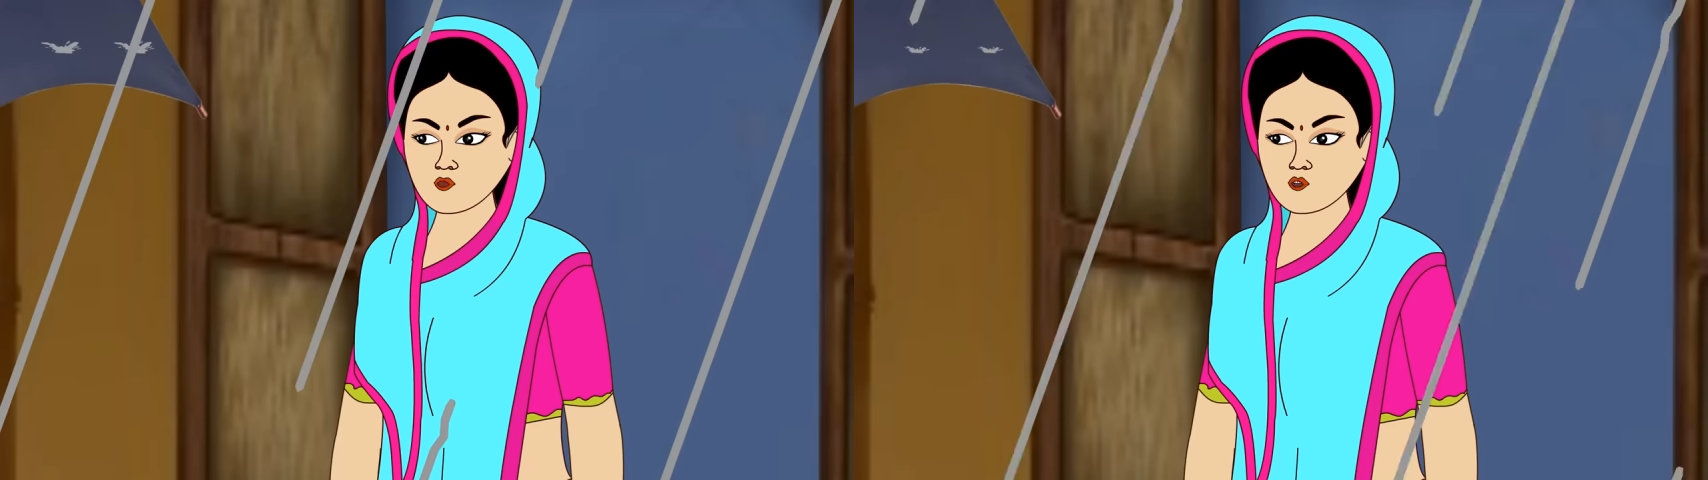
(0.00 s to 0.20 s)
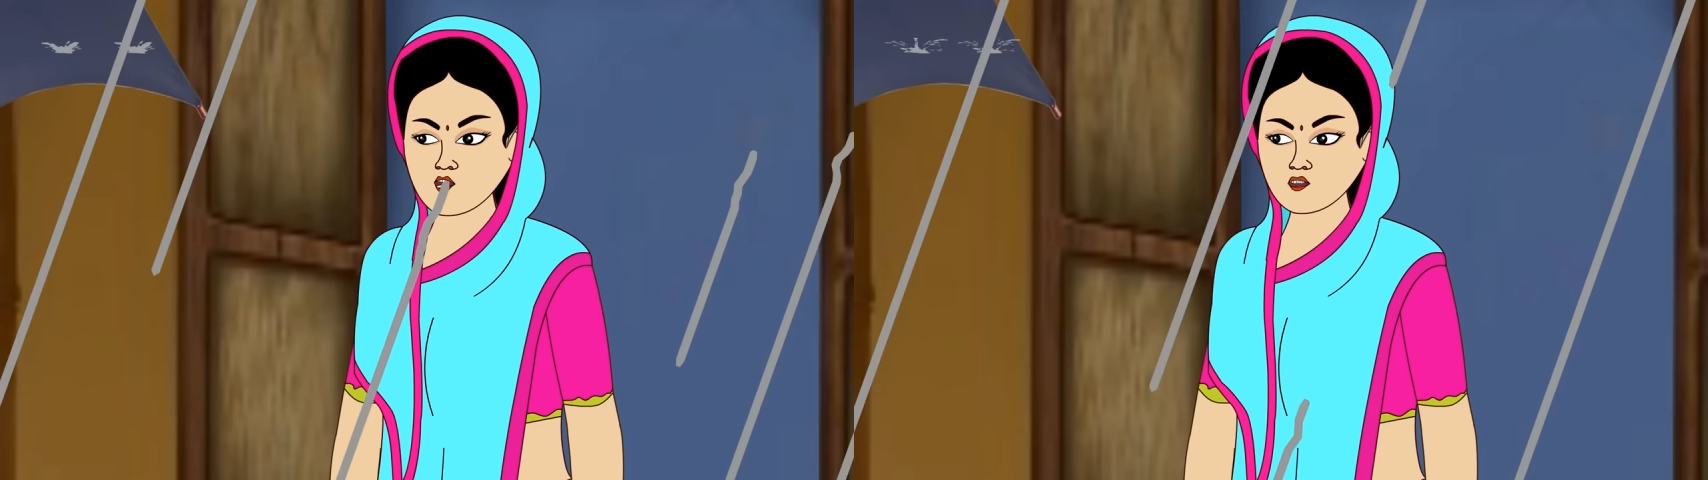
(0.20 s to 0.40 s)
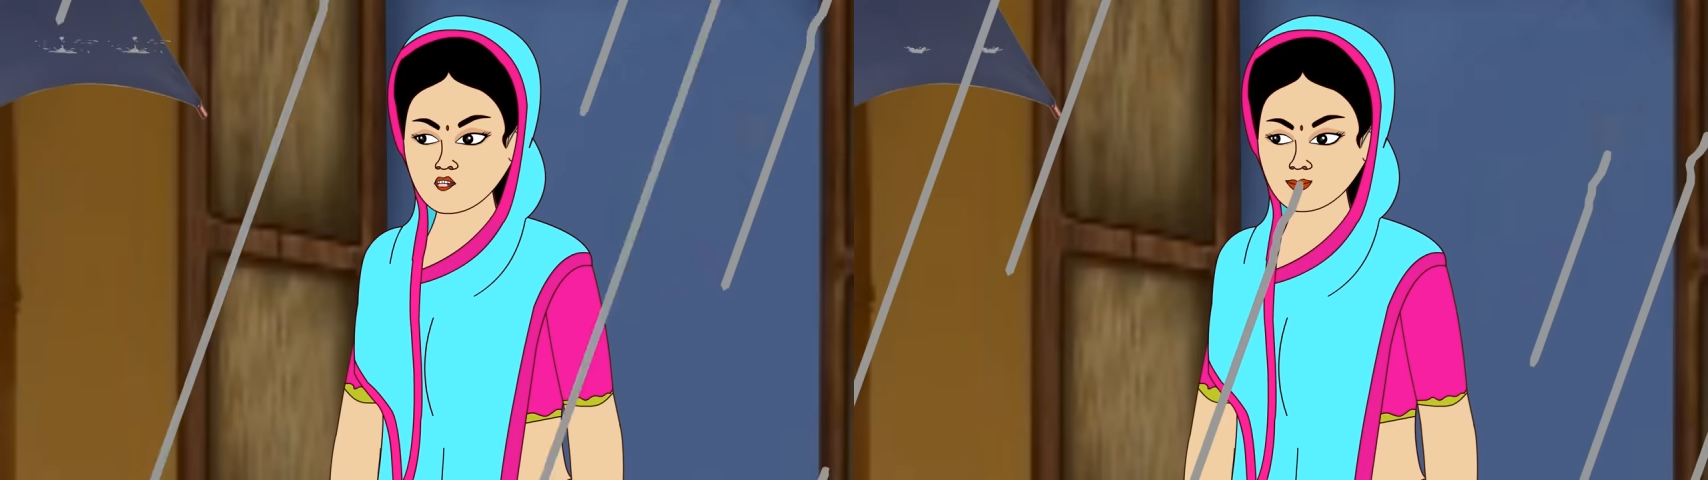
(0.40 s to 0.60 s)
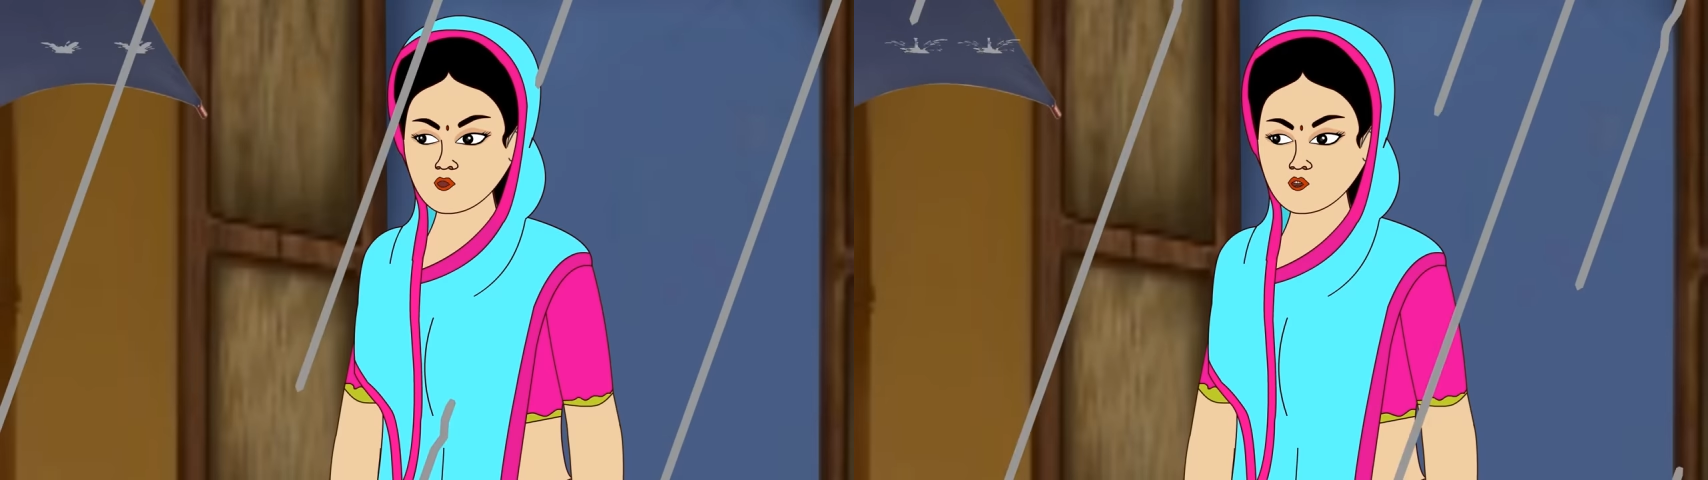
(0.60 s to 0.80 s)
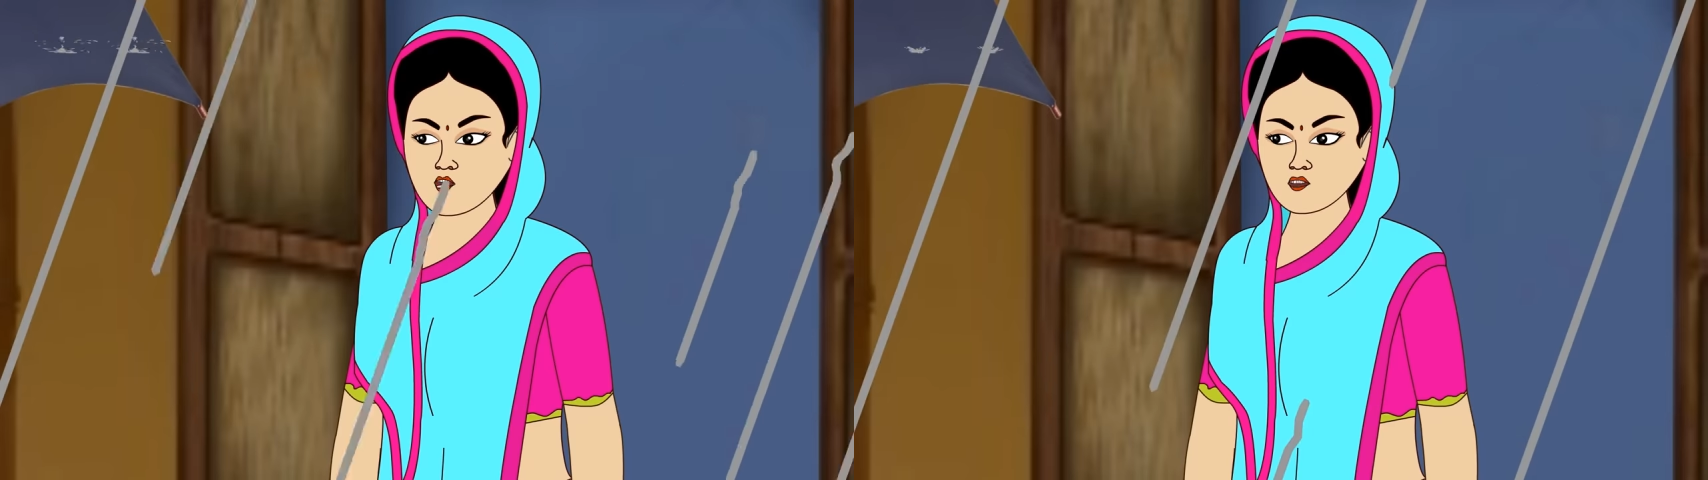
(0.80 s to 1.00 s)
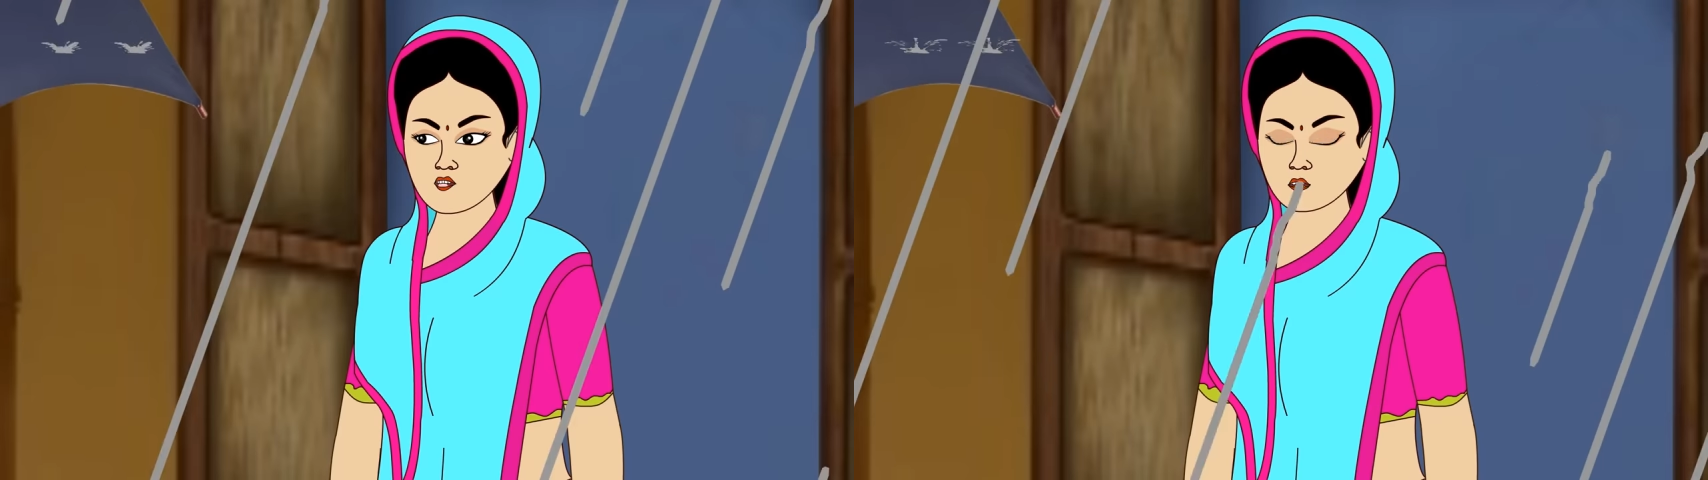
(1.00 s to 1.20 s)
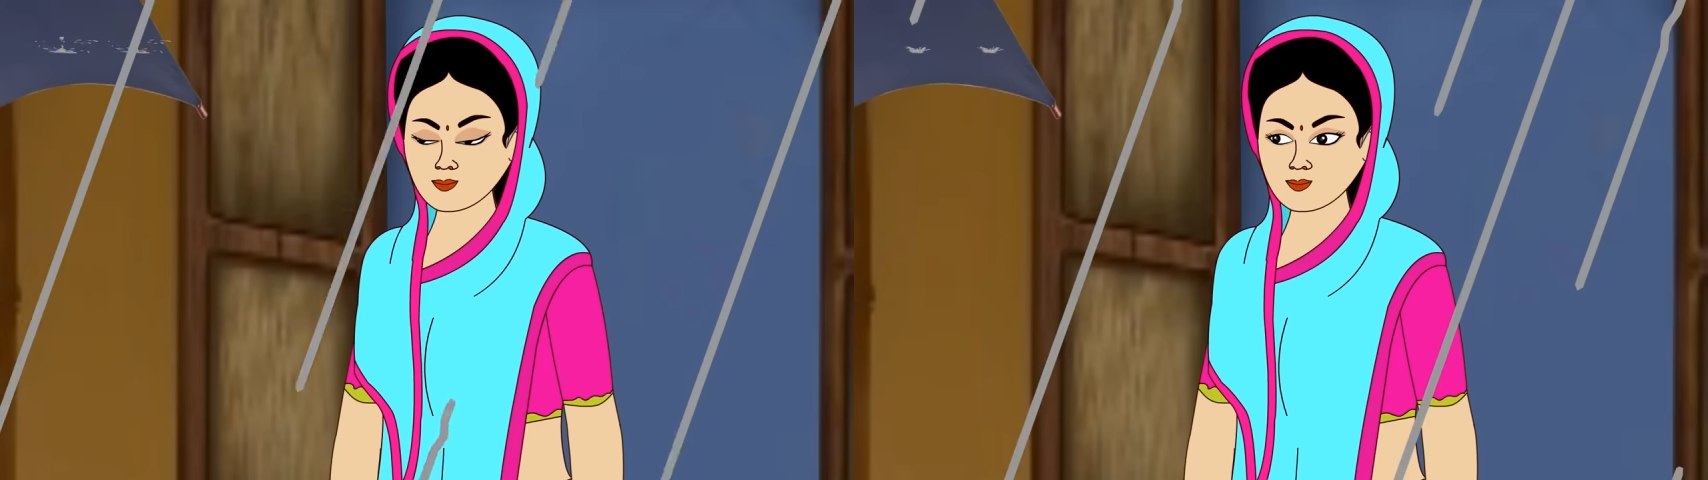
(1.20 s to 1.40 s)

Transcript: জন্য তো আসতেই থাকেন